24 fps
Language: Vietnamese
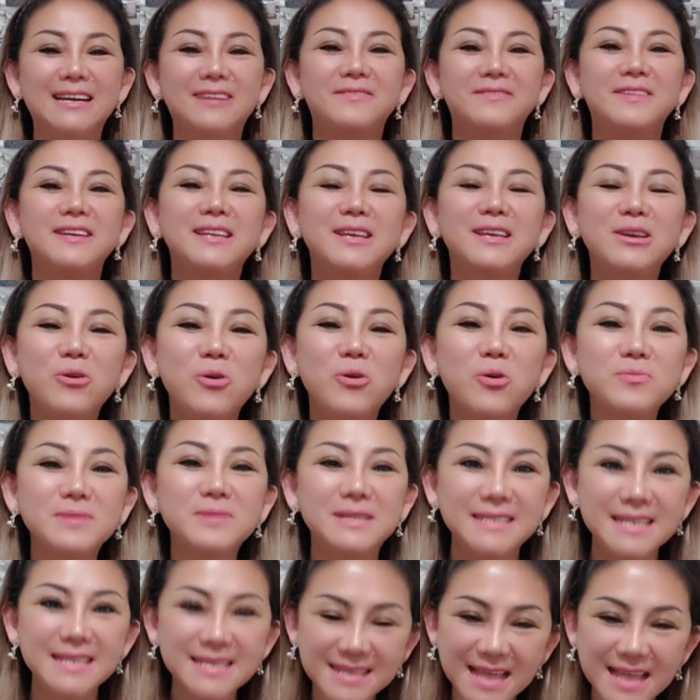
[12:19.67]
Video
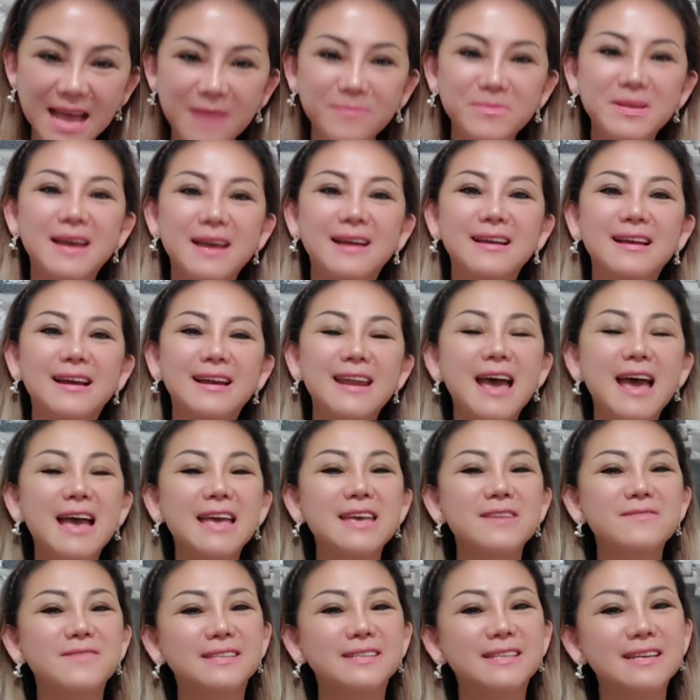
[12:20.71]
mình xin tạm dừng ở
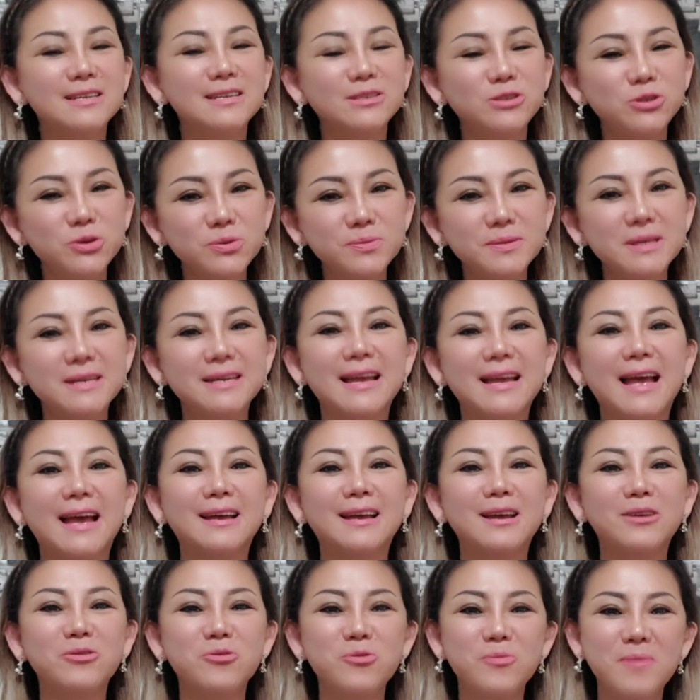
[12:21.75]
đây và thân chúc tất cả
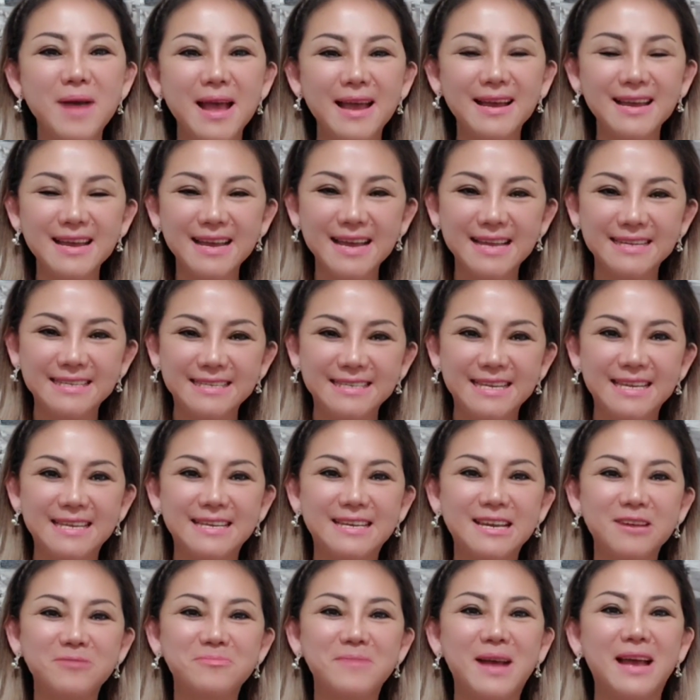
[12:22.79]
các cô bác, các anh
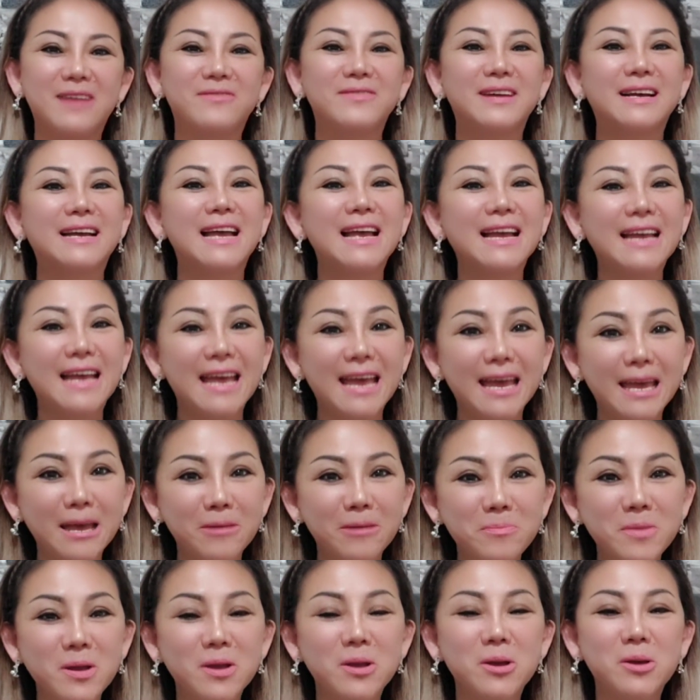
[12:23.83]
chị, các bạn và các
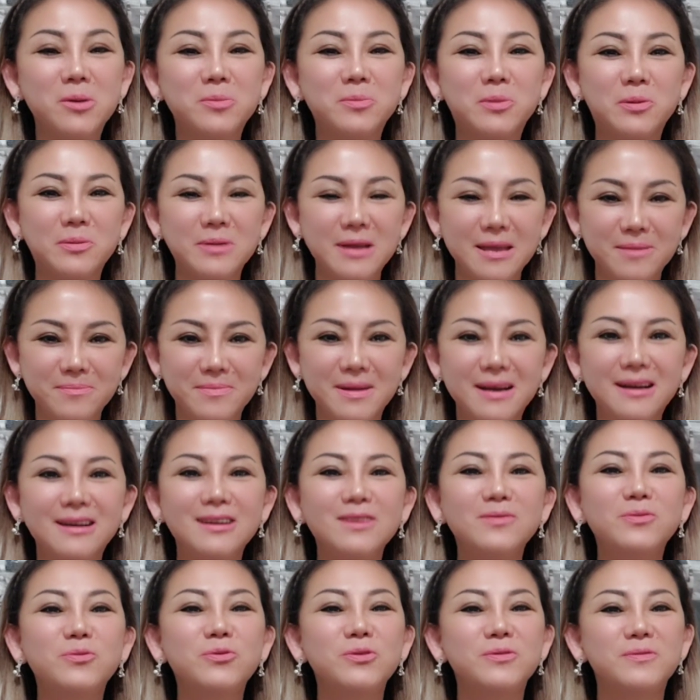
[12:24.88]
em một ngày
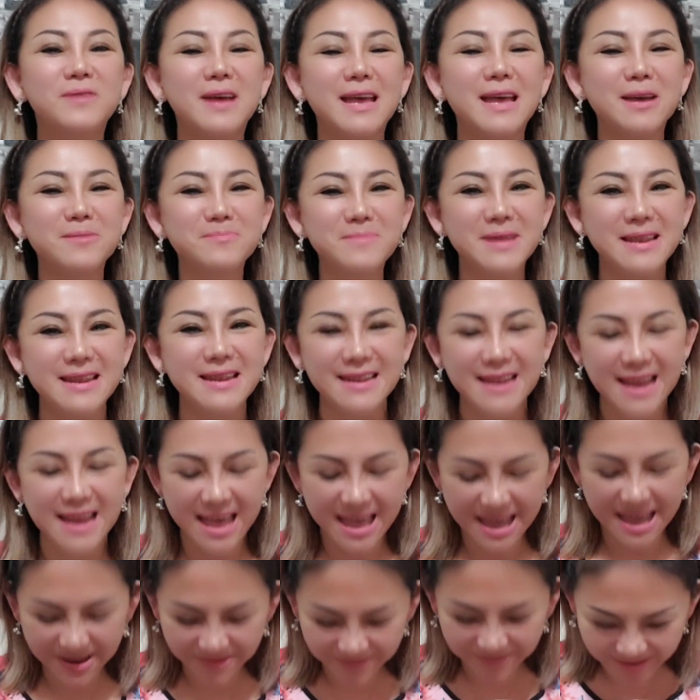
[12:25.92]
mới vui vẻ, bình
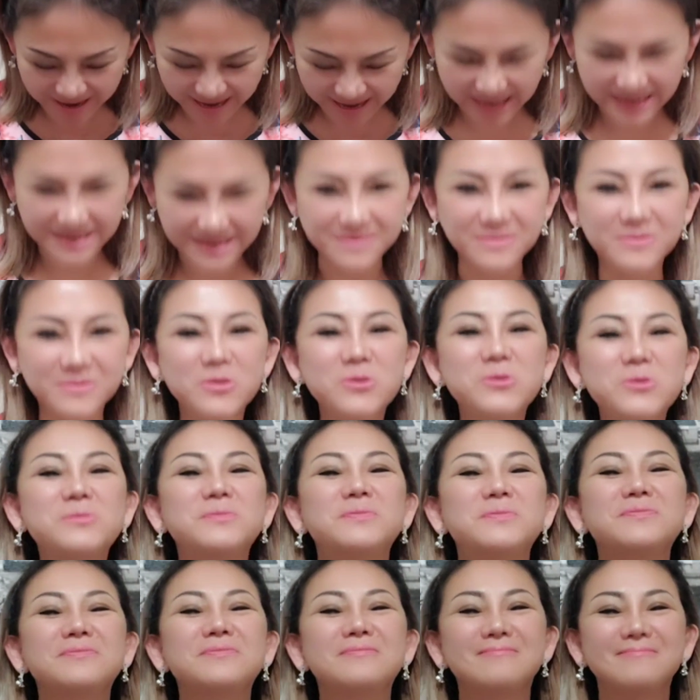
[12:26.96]
an và hạnh
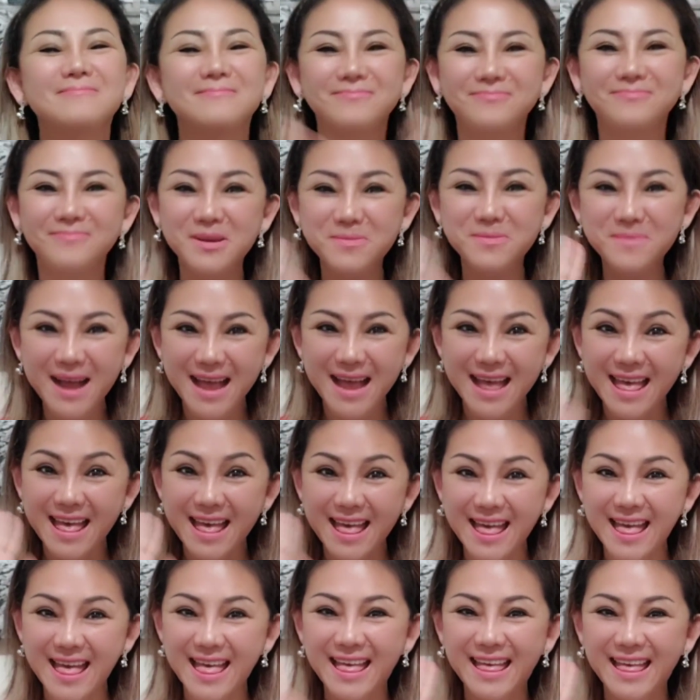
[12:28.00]
phúc. Bye
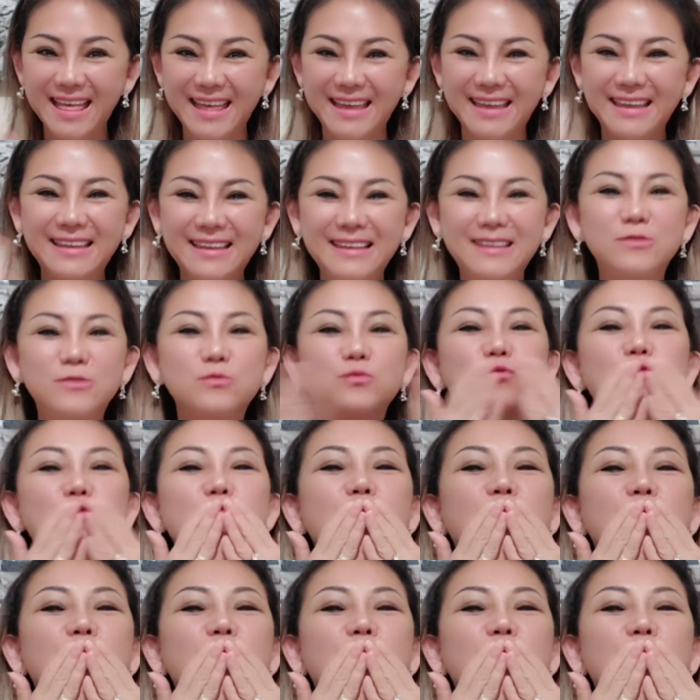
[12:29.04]
bye!